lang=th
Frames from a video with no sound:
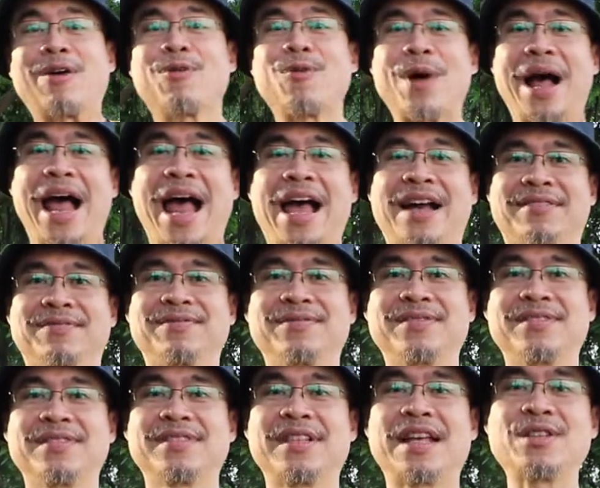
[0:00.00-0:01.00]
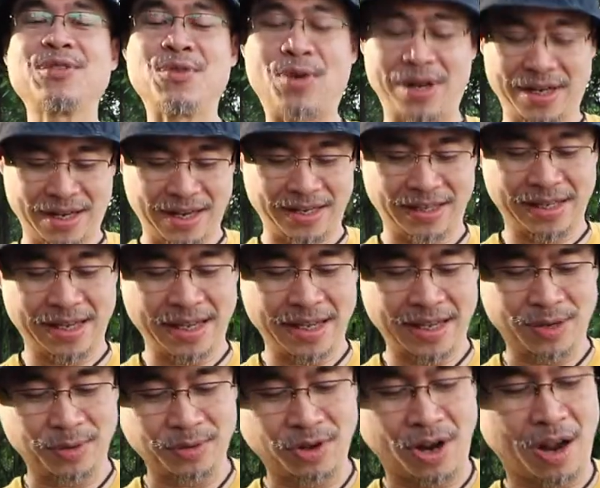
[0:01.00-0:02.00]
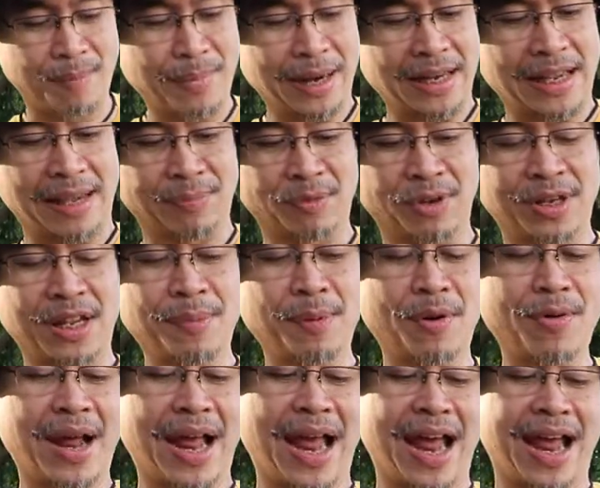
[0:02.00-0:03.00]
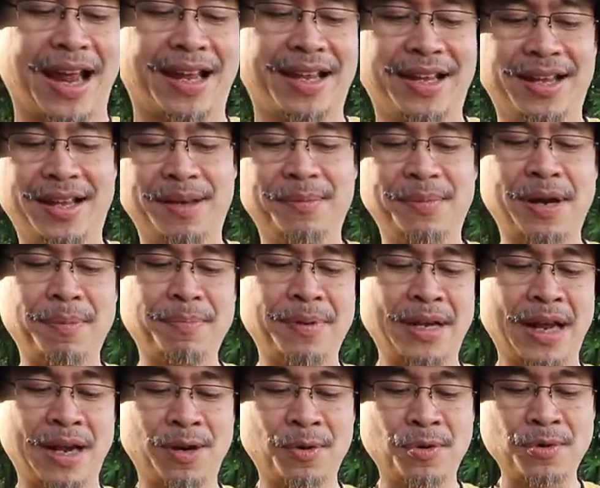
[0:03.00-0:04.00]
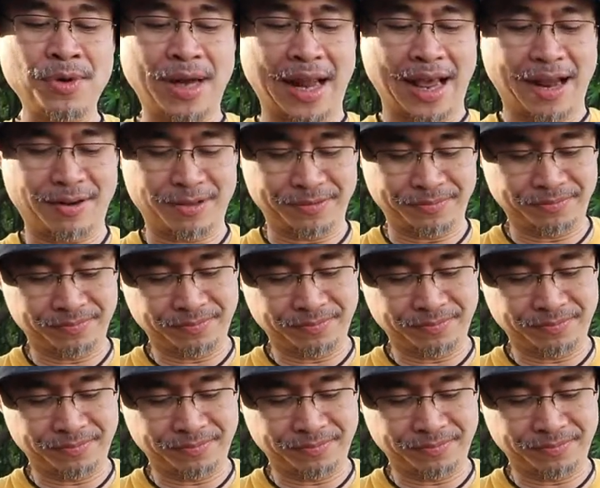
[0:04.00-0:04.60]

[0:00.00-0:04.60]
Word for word: เขากว้าง และส่วนหนึ่งที่ลุงหนอมมันหนีบตรงนี้ เพราะว่าเพื่อนๆรู้อยู่แล้ว